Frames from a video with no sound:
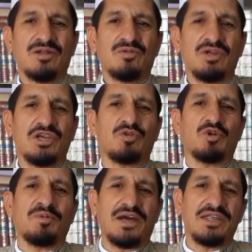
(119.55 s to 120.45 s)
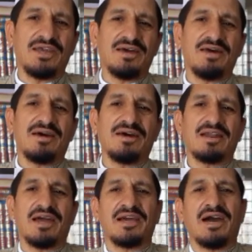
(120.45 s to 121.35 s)
तो ये कुर्बानियाँ
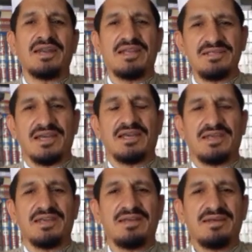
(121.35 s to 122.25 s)
रायगान नहीं जाएंगी